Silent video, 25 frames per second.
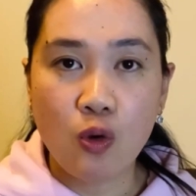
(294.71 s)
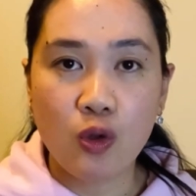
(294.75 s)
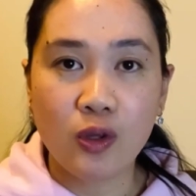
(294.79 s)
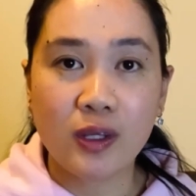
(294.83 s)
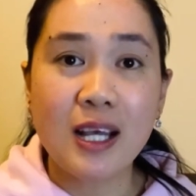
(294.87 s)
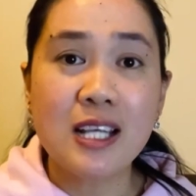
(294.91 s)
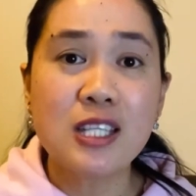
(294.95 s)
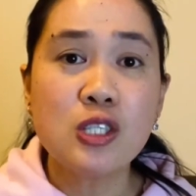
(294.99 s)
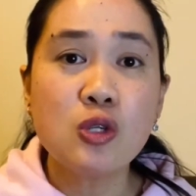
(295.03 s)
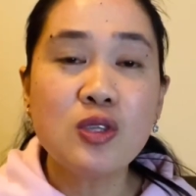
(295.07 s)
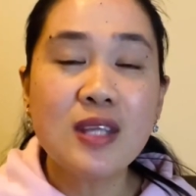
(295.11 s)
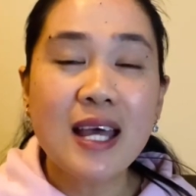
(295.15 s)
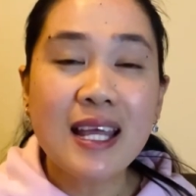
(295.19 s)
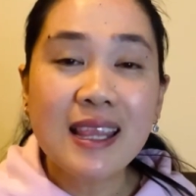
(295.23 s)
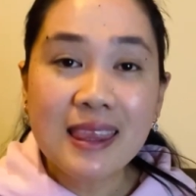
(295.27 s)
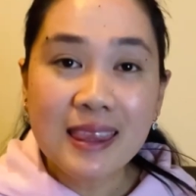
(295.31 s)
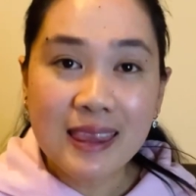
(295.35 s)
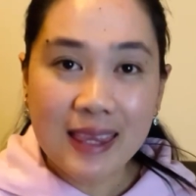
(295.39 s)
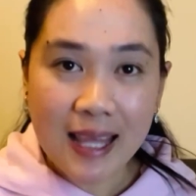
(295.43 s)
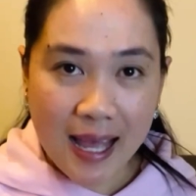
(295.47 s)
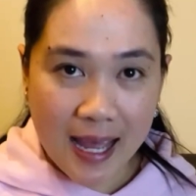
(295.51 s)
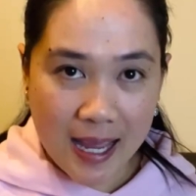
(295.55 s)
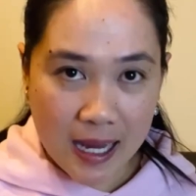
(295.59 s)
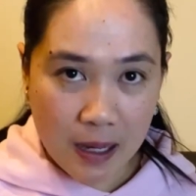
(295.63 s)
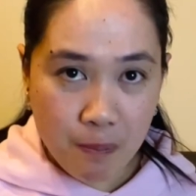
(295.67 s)
Kaso that
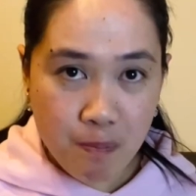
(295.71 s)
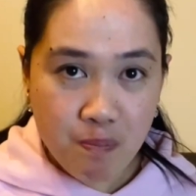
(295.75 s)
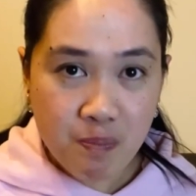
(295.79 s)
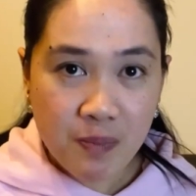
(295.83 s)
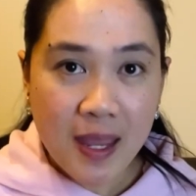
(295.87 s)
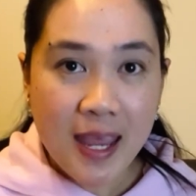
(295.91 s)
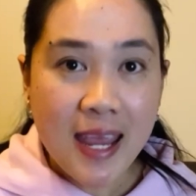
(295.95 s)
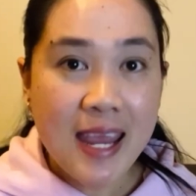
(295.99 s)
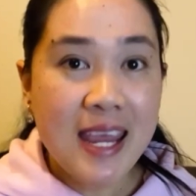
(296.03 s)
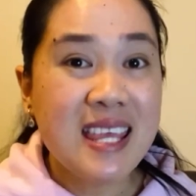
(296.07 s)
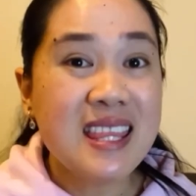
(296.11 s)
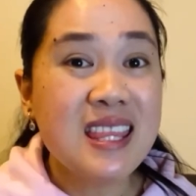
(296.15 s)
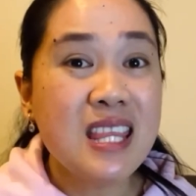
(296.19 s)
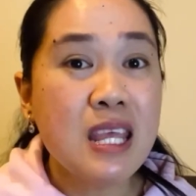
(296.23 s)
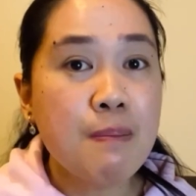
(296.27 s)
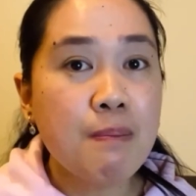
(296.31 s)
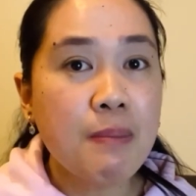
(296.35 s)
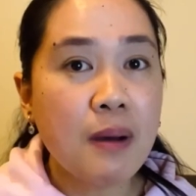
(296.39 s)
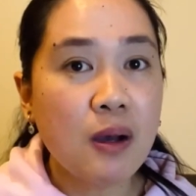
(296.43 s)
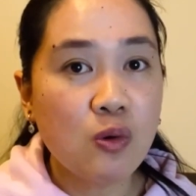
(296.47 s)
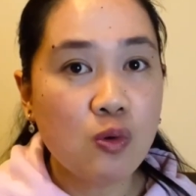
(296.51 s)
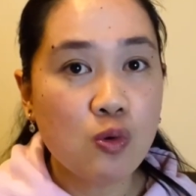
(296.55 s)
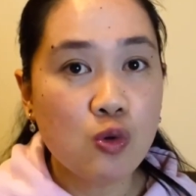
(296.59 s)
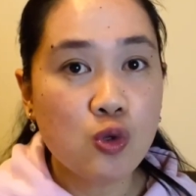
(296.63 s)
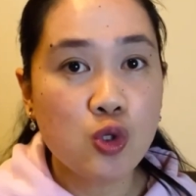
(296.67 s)
time, hindi
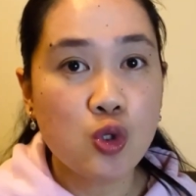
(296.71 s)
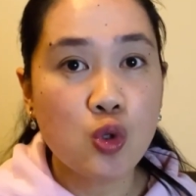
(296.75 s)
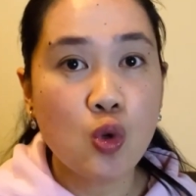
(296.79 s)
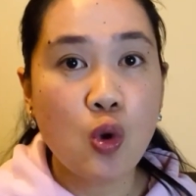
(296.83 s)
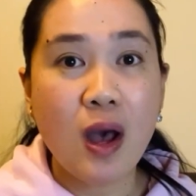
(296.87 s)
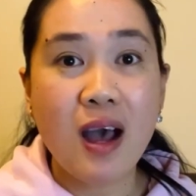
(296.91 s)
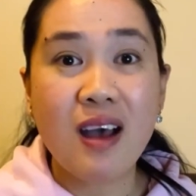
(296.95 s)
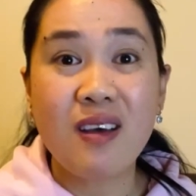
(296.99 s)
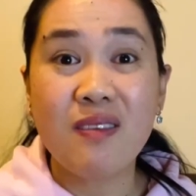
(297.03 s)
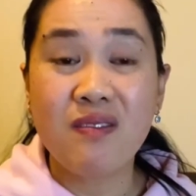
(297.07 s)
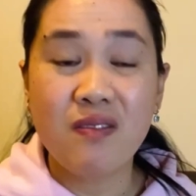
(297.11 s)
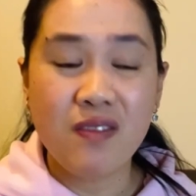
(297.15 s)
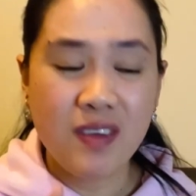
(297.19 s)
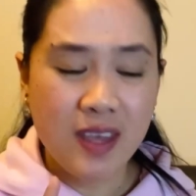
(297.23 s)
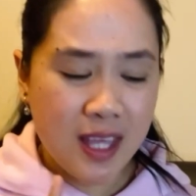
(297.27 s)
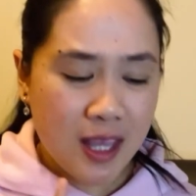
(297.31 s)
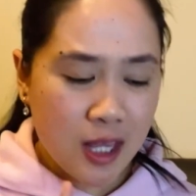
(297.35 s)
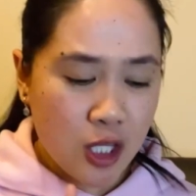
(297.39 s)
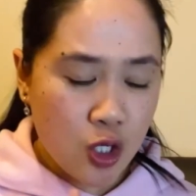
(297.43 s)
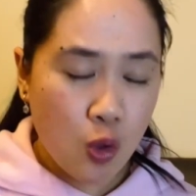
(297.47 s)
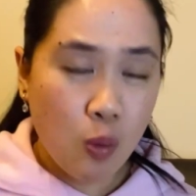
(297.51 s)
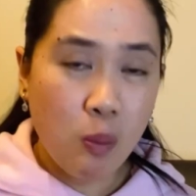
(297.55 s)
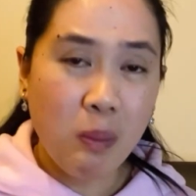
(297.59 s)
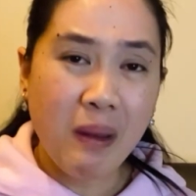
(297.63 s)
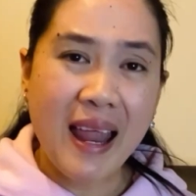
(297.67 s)
pa uso ang
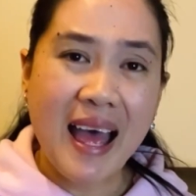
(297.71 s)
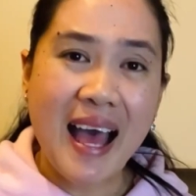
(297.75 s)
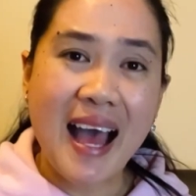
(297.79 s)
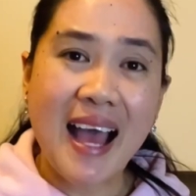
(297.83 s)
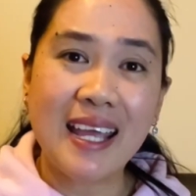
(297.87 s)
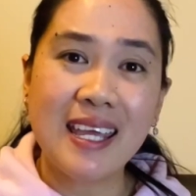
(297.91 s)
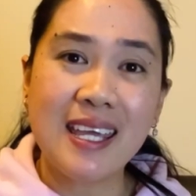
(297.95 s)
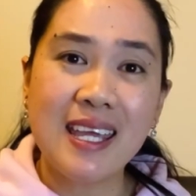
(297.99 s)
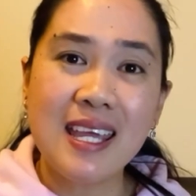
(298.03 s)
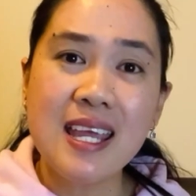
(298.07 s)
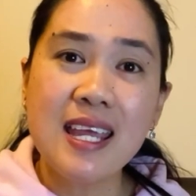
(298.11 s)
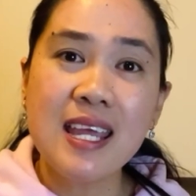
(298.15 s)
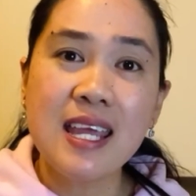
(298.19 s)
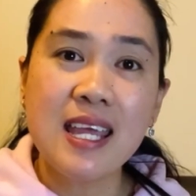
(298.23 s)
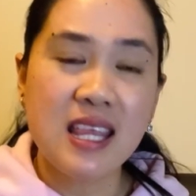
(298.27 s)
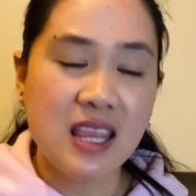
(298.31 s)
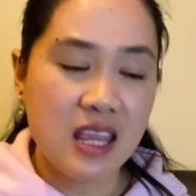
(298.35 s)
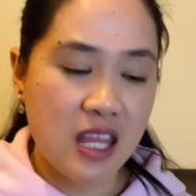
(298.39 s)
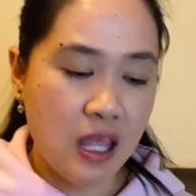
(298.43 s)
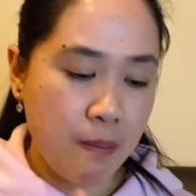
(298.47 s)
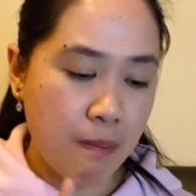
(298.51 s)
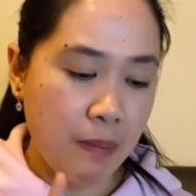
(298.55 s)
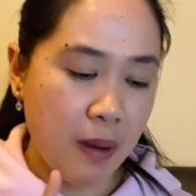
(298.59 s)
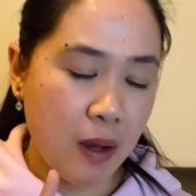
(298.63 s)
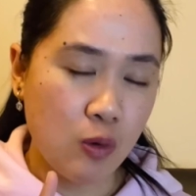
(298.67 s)
video blogging,
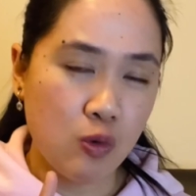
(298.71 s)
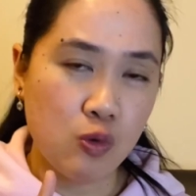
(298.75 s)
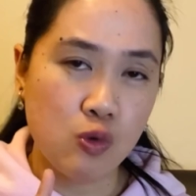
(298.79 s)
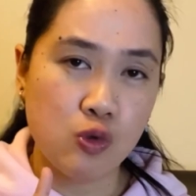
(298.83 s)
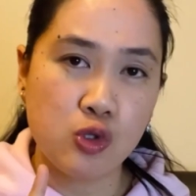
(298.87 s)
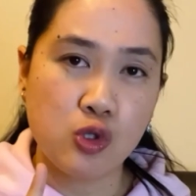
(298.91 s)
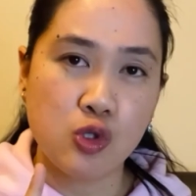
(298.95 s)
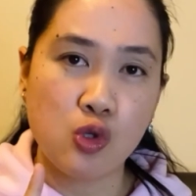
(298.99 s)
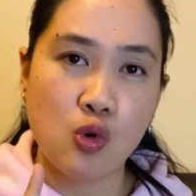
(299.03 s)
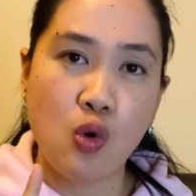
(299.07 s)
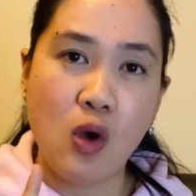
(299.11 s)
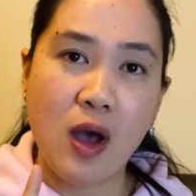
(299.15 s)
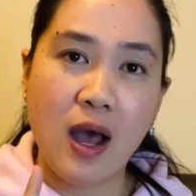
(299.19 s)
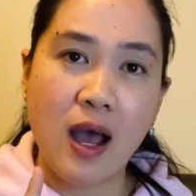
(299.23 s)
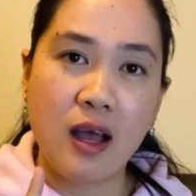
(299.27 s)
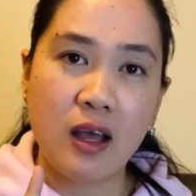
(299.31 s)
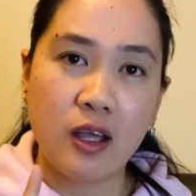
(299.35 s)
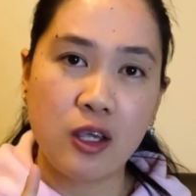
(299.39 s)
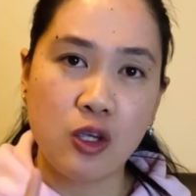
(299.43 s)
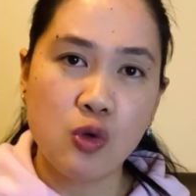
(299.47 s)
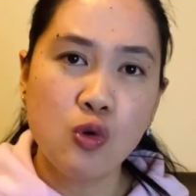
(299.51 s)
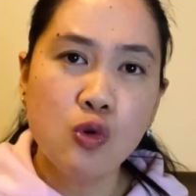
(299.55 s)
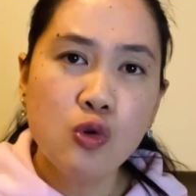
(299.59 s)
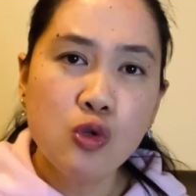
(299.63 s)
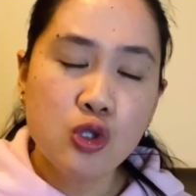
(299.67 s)
hindi pa uso ang
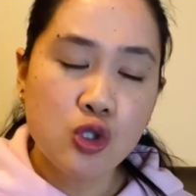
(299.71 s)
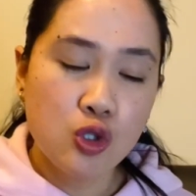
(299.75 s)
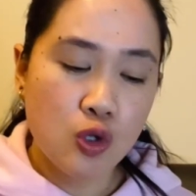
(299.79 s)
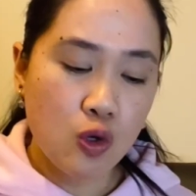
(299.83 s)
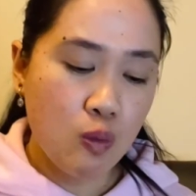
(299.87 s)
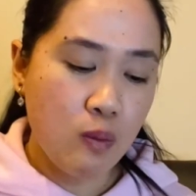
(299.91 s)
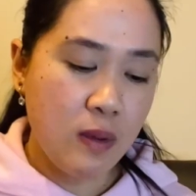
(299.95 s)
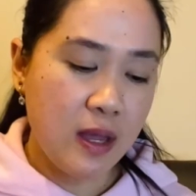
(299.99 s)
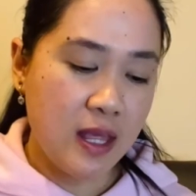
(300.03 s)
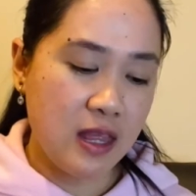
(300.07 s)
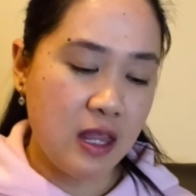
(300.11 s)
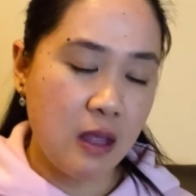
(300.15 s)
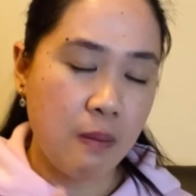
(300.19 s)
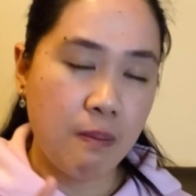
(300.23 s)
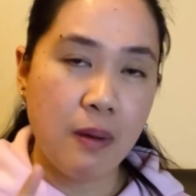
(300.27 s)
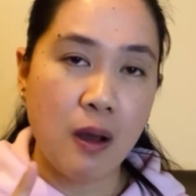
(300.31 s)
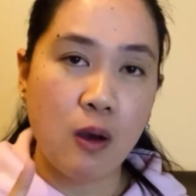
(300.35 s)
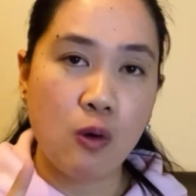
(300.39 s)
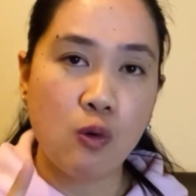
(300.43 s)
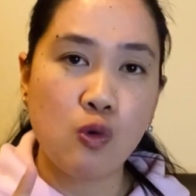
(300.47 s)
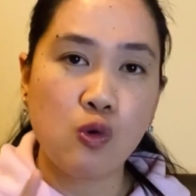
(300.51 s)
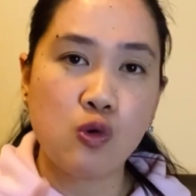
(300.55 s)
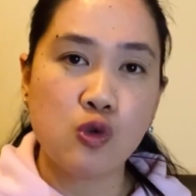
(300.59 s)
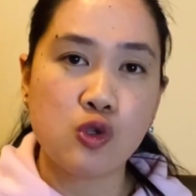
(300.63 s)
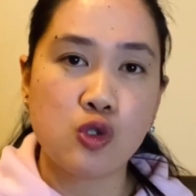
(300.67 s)
YouTube, hindi pa
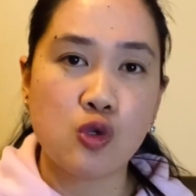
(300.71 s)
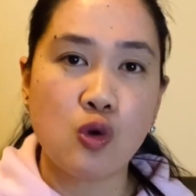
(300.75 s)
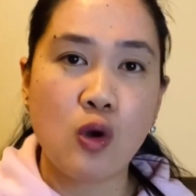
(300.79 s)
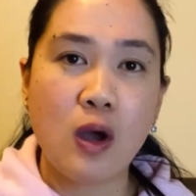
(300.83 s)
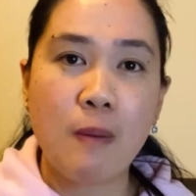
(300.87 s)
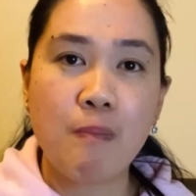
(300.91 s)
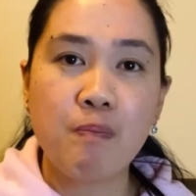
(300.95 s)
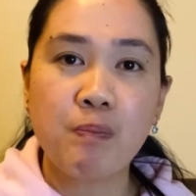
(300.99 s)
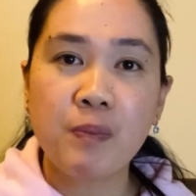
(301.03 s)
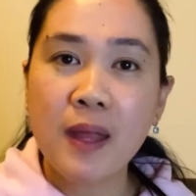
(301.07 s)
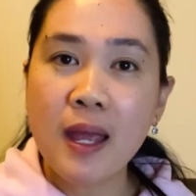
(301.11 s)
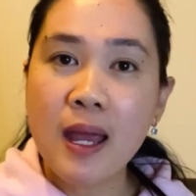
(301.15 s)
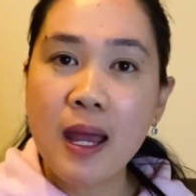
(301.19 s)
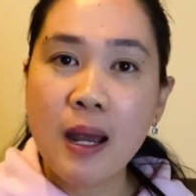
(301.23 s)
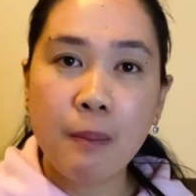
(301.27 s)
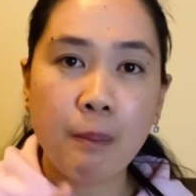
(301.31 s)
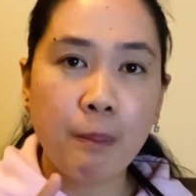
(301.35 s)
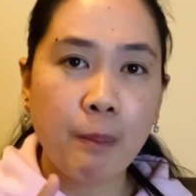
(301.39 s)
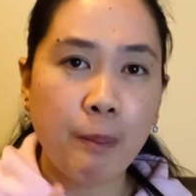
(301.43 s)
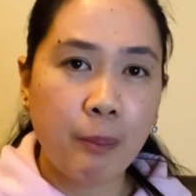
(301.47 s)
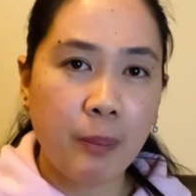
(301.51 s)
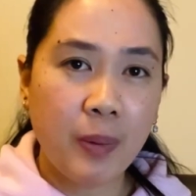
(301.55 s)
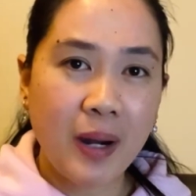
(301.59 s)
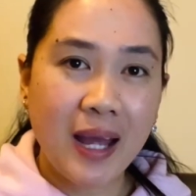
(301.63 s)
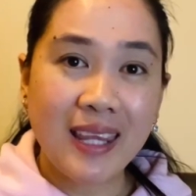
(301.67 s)
uso ang
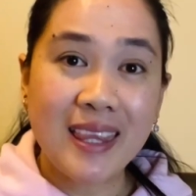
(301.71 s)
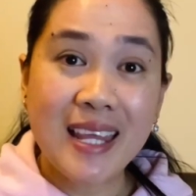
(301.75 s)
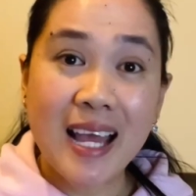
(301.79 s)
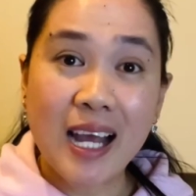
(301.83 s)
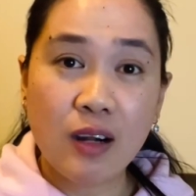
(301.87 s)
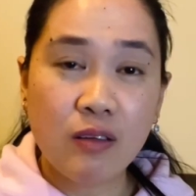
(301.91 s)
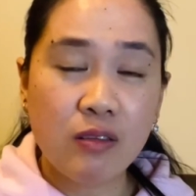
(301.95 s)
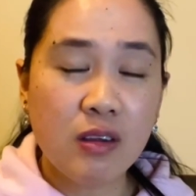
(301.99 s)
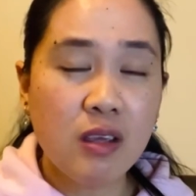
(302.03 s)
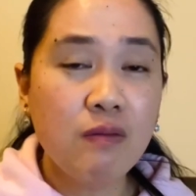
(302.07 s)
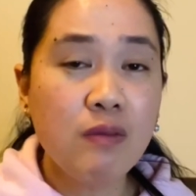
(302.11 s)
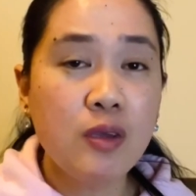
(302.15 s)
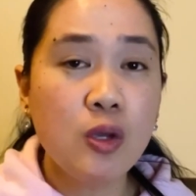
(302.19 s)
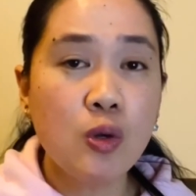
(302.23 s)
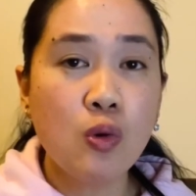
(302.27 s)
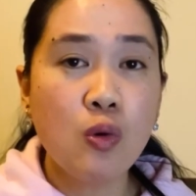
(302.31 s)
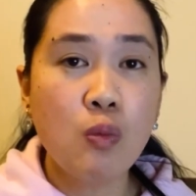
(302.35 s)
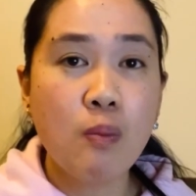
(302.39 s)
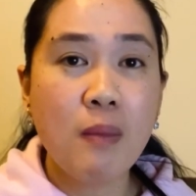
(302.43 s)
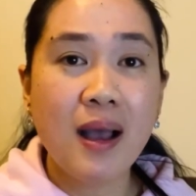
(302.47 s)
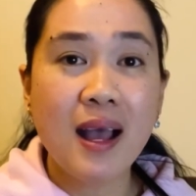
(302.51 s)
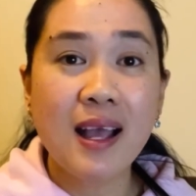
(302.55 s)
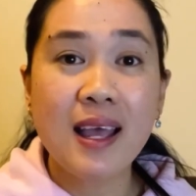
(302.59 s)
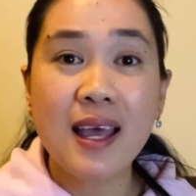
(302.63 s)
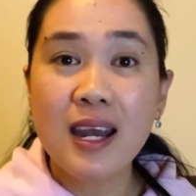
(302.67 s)
product review,
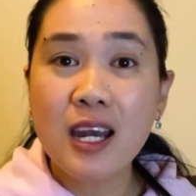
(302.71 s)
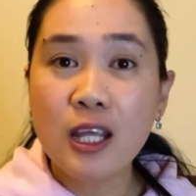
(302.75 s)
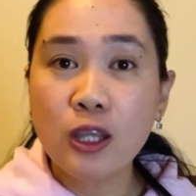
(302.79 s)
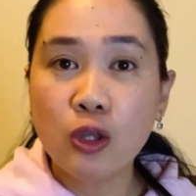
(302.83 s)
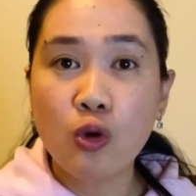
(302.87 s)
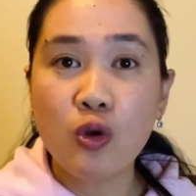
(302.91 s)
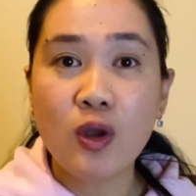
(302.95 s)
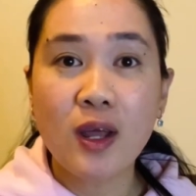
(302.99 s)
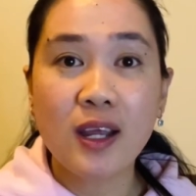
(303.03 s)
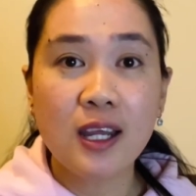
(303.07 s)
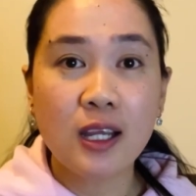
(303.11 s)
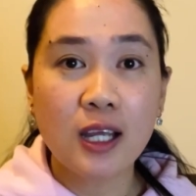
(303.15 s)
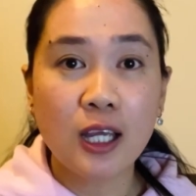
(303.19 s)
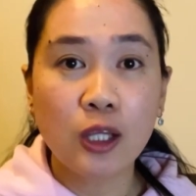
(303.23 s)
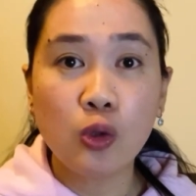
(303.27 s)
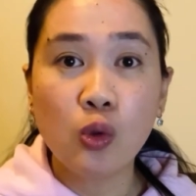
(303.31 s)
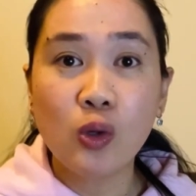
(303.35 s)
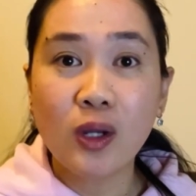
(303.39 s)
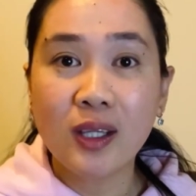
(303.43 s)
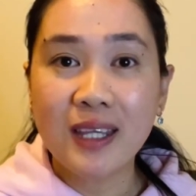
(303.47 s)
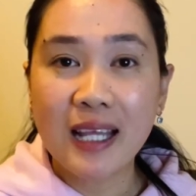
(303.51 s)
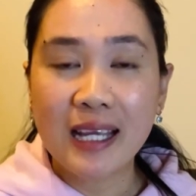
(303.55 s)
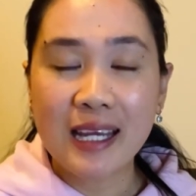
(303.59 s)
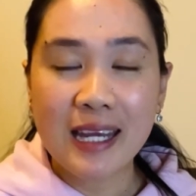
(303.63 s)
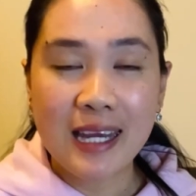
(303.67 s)
mga ganito, nagkatulad ng